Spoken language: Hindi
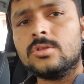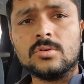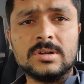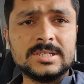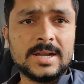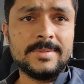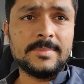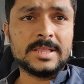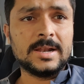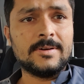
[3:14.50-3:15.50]
तो अच्छा मैं
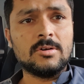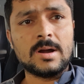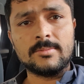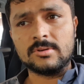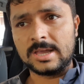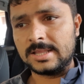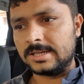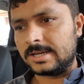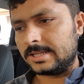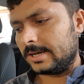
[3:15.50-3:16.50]
बताने वाला हूँ आपको क्या
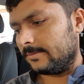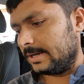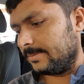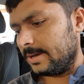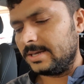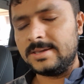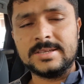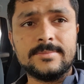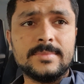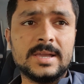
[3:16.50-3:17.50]
दिक्कत आने वाली है भाई जब